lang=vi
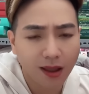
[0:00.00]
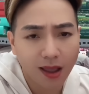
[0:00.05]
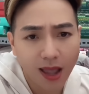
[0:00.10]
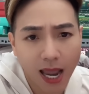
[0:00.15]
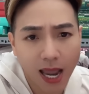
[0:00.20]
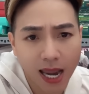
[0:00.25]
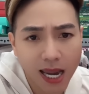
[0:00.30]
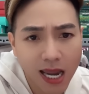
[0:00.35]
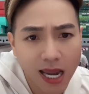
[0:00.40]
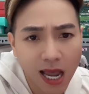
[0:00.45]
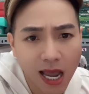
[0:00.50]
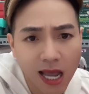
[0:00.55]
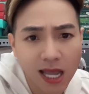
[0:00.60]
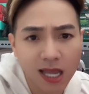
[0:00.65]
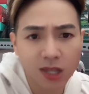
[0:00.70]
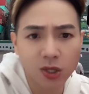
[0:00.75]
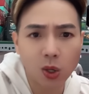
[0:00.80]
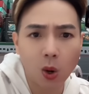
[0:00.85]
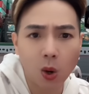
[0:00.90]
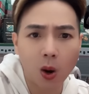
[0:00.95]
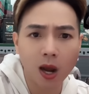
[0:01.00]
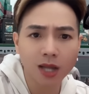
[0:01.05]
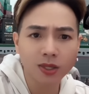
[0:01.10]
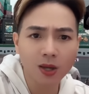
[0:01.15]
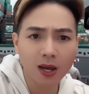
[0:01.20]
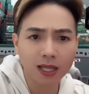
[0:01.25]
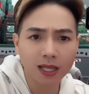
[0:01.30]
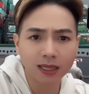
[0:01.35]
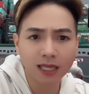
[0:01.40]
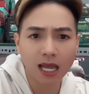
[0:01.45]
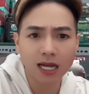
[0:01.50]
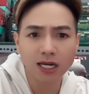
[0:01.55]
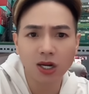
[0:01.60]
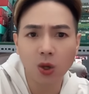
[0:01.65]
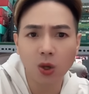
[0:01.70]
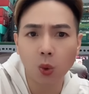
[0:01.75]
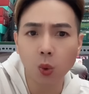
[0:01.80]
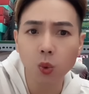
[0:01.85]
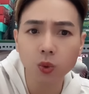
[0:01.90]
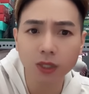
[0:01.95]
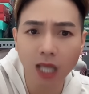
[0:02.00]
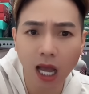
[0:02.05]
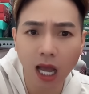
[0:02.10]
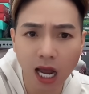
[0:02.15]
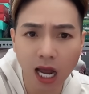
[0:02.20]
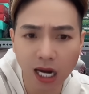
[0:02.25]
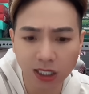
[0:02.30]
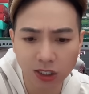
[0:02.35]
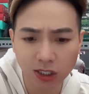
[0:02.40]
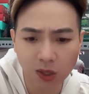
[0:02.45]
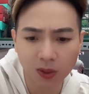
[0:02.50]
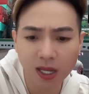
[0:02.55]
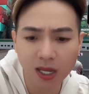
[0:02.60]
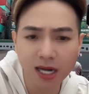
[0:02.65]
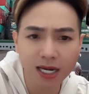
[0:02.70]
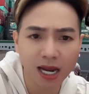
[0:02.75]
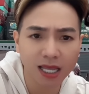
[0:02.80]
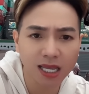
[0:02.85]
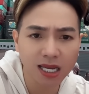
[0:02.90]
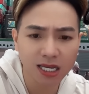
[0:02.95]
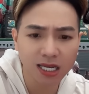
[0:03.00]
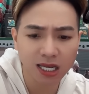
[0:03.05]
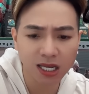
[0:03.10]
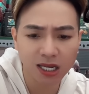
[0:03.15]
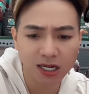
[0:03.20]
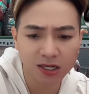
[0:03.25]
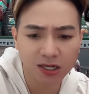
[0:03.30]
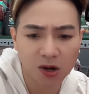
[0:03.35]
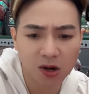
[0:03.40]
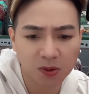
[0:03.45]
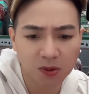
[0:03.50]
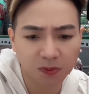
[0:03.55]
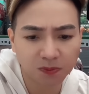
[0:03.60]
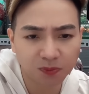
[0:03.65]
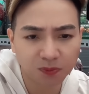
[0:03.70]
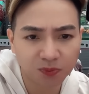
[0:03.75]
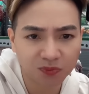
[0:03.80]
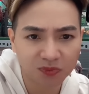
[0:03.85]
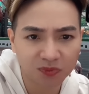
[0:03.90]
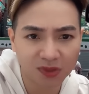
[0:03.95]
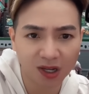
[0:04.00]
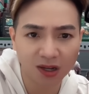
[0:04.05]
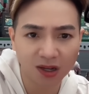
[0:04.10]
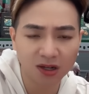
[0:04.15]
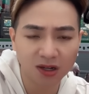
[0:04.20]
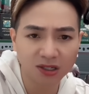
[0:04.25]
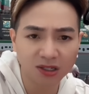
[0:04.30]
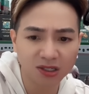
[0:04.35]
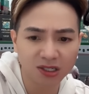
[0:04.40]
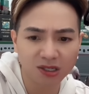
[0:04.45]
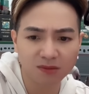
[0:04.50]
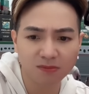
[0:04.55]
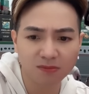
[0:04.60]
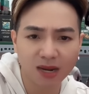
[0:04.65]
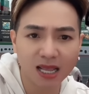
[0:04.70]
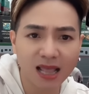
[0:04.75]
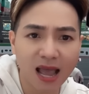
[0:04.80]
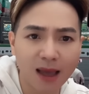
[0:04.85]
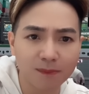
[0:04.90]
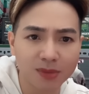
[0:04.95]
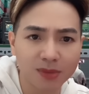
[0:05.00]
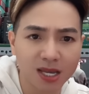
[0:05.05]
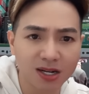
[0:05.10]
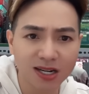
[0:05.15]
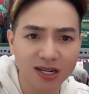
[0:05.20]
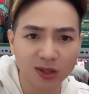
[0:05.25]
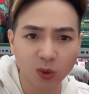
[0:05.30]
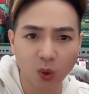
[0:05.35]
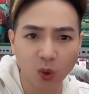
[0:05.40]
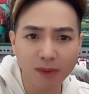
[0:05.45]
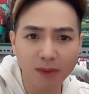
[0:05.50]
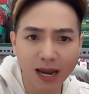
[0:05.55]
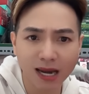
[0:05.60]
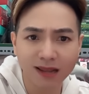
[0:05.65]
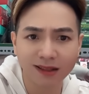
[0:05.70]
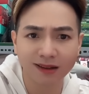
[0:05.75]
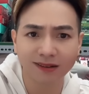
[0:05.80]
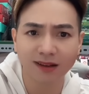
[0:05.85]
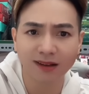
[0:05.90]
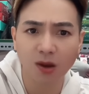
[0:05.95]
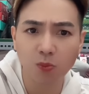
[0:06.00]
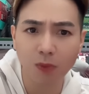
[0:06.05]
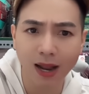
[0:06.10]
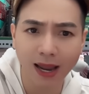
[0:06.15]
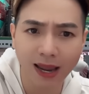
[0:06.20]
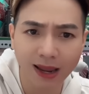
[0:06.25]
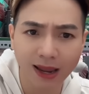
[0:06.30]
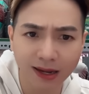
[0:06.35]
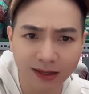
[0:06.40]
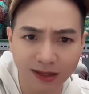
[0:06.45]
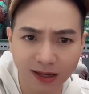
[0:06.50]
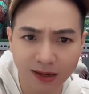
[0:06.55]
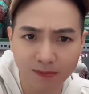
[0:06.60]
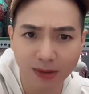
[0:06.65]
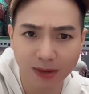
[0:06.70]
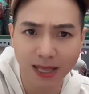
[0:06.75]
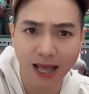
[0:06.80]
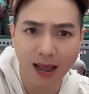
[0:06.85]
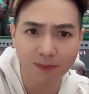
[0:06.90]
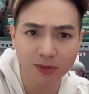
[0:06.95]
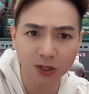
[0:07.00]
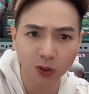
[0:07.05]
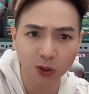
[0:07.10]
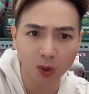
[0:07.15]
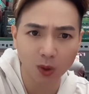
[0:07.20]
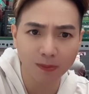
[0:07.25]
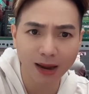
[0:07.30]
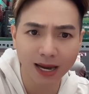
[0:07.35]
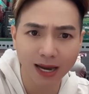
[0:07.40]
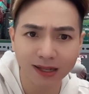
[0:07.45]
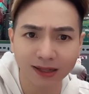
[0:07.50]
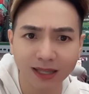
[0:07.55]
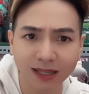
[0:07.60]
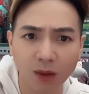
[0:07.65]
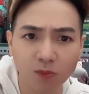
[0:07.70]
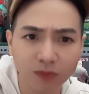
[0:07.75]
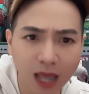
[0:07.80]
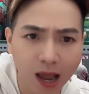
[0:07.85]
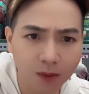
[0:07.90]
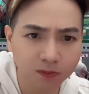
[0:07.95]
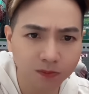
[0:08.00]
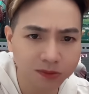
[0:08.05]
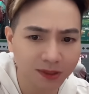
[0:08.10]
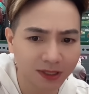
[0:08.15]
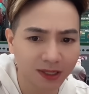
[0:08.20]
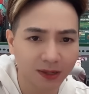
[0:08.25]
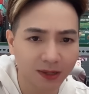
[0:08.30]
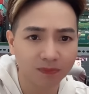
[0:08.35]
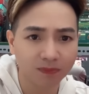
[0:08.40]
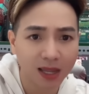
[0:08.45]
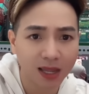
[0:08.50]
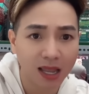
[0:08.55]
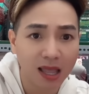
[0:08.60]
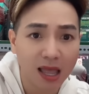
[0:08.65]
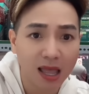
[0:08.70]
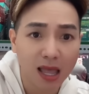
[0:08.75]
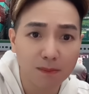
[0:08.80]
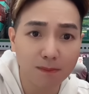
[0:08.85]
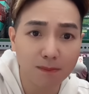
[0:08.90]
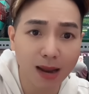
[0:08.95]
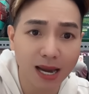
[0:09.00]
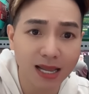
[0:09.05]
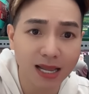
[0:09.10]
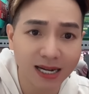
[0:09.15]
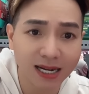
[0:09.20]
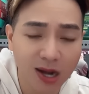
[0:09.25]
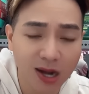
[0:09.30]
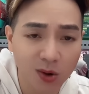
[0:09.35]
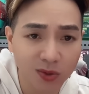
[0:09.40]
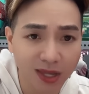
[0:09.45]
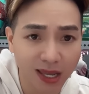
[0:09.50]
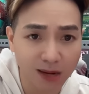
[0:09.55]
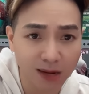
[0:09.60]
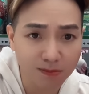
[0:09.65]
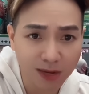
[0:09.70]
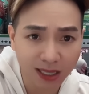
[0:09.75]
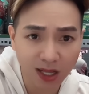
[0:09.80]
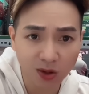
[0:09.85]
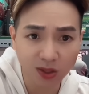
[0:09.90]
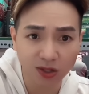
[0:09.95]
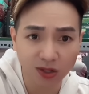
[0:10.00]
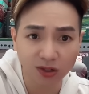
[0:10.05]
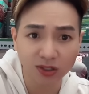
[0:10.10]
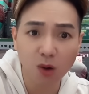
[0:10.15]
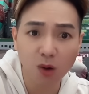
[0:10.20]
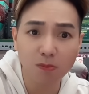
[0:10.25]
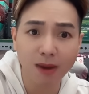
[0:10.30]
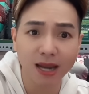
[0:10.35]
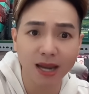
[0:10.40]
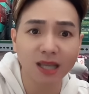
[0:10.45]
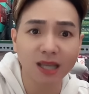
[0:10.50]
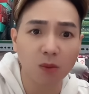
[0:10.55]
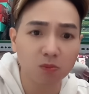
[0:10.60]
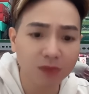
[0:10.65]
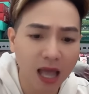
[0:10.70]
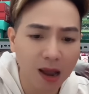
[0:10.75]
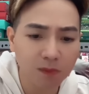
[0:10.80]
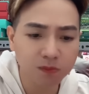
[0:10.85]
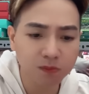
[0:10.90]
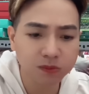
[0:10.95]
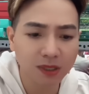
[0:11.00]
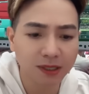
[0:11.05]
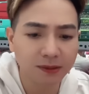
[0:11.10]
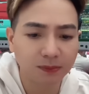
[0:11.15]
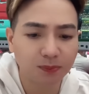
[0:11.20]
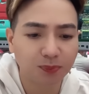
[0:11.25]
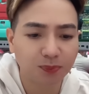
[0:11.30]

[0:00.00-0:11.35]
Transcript: hay hả dọa cho anh ta đi ủ tờ đồ thế này thế kia đồ trời ơi mày làm như là tụi bay là công an vậy mày làm như tụi bay là tổng thống vậy mày là đạo diễn mà tao tưởng đâu mày tổng thống đó